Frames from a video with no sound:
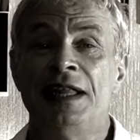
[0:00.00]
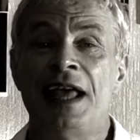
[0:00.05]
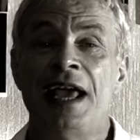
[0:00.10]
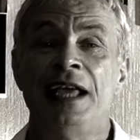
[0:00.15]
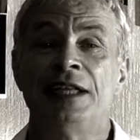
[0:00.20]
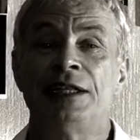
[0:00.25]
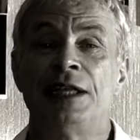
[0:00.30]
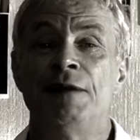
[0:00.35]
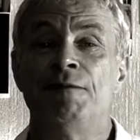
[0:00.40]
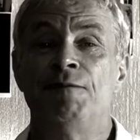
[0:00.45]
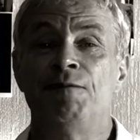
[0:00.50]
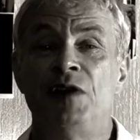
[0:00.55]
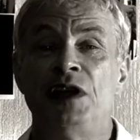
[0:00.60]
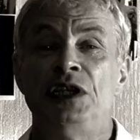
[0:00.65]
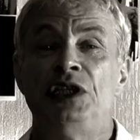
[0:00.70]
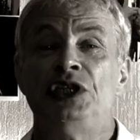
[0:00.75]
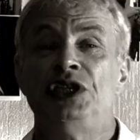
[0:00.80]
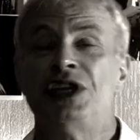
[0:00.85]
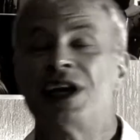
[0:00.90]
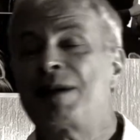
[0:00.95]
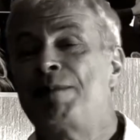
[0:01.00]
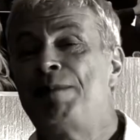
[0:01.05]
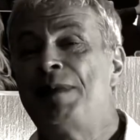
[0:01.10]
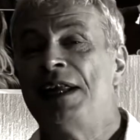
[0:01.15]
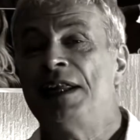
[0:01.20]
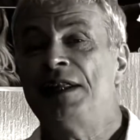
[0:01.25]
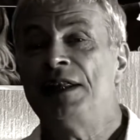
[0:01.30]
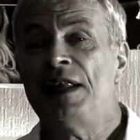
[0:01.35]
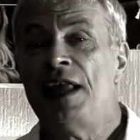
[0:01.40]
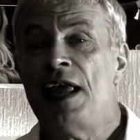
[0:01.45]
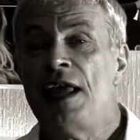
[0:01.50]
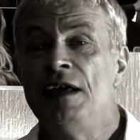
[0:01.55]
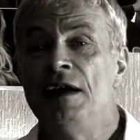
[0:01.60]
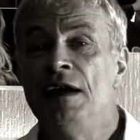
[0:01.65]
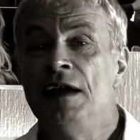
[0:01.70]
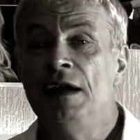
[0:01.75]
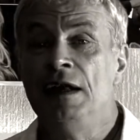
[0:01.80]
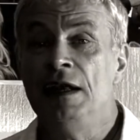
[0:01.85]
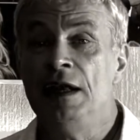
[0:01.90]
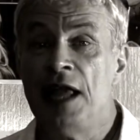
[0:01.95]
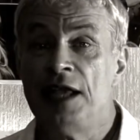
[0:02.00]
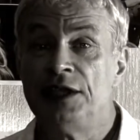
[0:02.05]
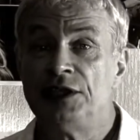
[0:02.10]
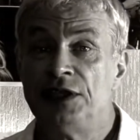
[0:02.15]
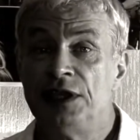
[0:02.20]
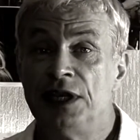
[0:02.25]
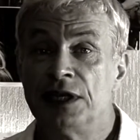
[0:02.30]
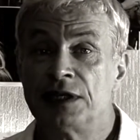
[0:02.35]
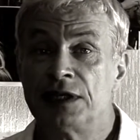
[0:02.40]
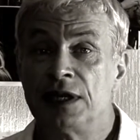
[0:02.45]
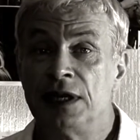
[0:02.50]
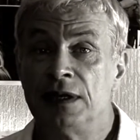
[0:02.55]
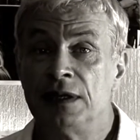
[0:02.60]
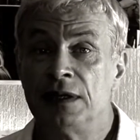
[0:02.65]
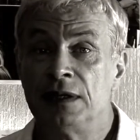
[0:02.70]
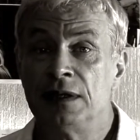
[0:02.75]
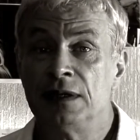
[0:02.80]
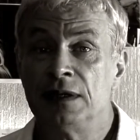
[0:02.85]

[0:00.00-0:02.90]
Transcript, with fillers: на этой выщербленной диковинной лестнице.